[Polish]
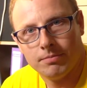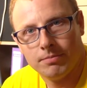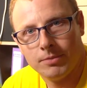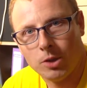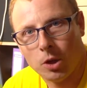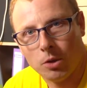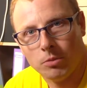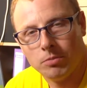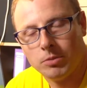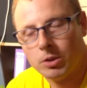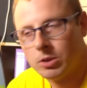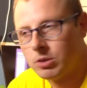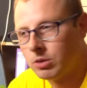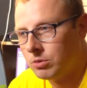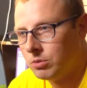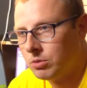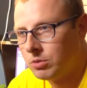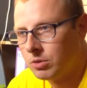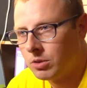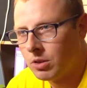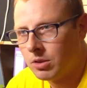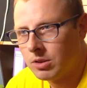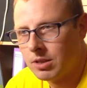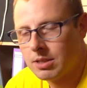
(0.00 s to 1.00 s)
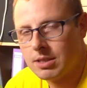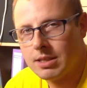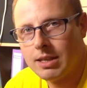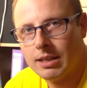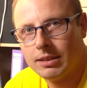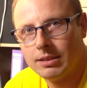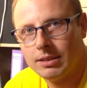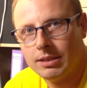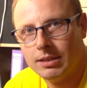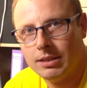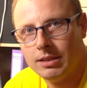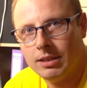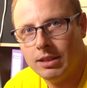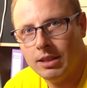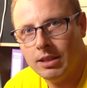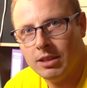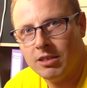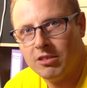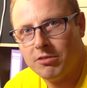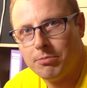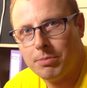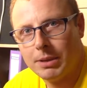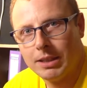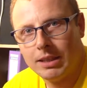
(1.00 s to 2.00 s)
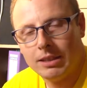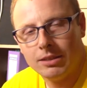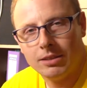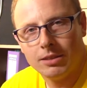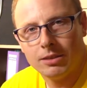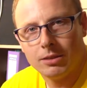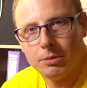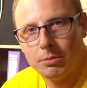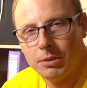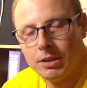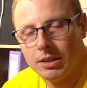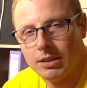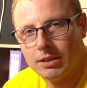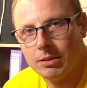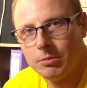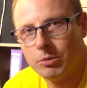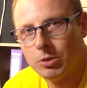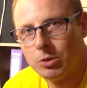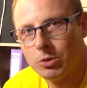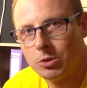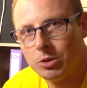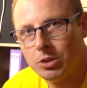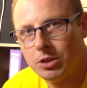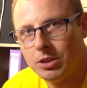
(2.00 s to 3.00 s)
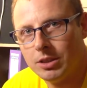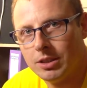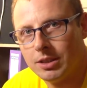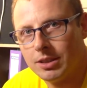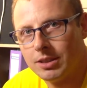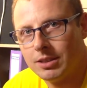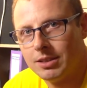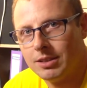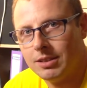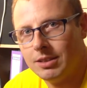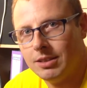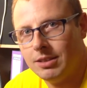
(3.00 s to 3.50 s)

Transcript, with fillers: No, to co, już koniec gadki. Wpadajcie sobie na następny odcinek